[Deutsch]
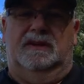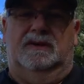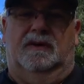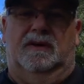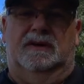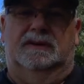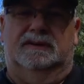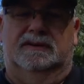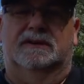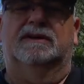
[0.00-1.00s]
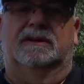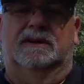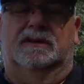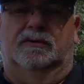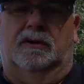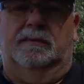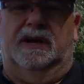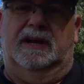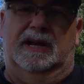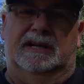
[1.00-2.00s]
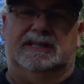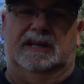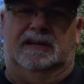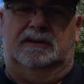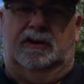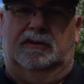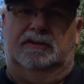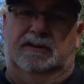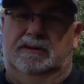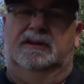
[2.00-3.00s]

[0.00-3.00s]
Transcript: Ja, nochmal herzlichen Dank